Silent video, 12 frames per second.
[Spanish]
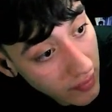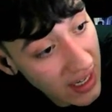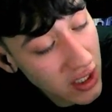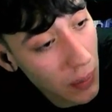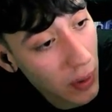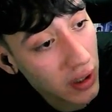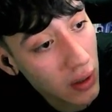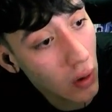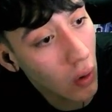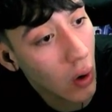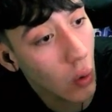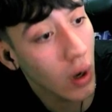¿Es
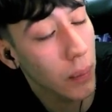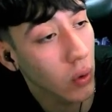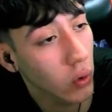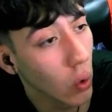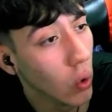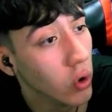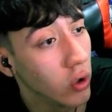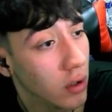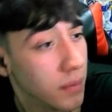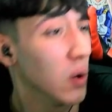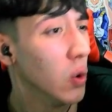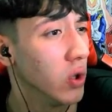objetivo o a jugar por tus
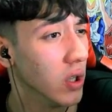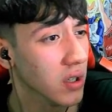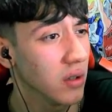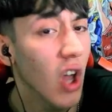gustos, mis gustos?